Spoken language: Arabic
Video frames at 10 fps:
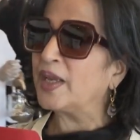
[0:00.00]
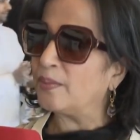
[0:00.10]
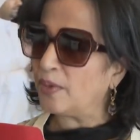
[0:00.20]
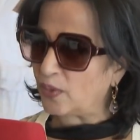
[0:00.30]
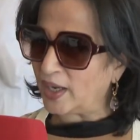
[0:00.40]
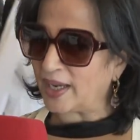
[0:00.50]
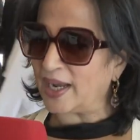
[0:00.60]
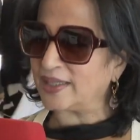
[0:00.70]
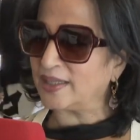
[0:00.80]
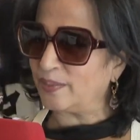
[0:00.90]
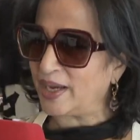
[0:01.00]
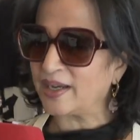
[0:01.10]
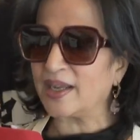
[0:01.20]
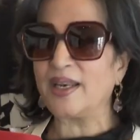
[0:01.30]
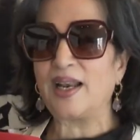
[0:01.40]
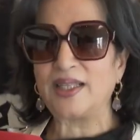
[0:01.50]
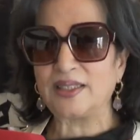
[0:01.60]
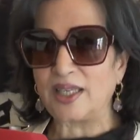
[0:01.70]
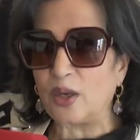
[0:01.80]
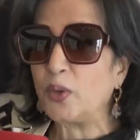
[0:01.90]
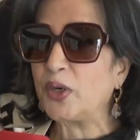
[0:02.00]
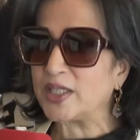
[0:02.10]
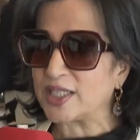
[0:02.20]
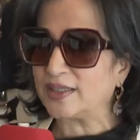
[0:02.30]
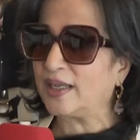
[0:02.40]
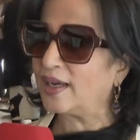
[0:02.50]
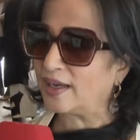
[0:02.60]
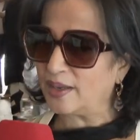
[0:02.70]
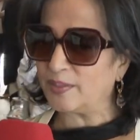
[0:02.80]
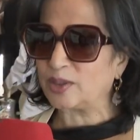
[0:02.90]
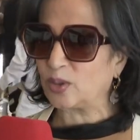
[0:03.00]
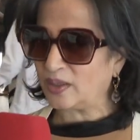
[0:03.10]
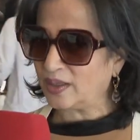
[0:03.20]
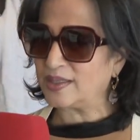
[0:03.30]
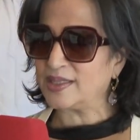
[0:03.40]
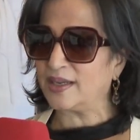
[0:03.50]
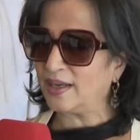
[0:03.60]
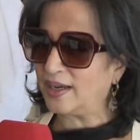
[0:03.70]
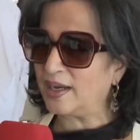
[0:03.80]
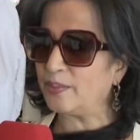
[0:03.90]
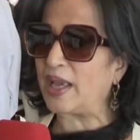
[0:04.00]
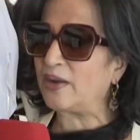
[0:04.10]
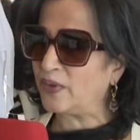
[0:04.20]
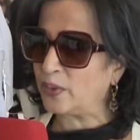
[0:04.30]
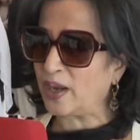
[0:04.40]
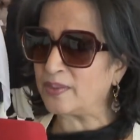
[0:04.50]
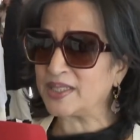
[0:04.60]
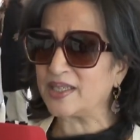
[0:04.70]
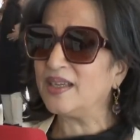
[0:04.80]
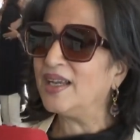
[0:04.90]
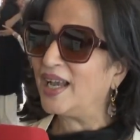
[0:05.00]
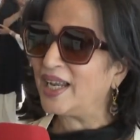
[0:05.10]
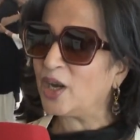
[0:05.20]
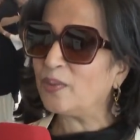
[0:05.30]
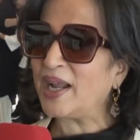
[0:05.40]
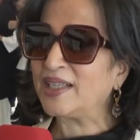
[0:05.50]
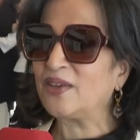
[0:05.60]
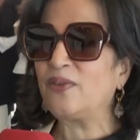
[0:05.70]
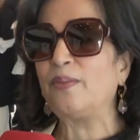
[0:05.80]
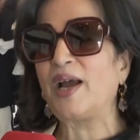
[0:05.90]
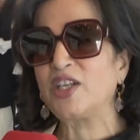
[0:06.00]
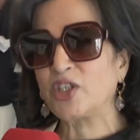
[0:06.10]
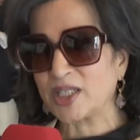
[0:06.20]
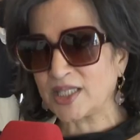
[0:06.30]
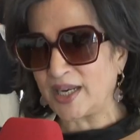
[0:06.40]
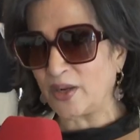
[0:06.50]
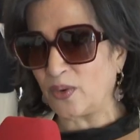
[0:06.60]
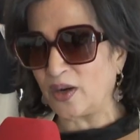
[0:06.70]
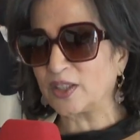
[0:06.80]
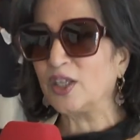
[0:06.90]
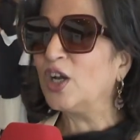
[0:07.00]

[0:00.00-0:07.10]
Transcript: موقع قلعة البحرين التي أدرجت على قائمة تراث الإنسان العالمي 2005 اليوم نحتفل بعشر سنوات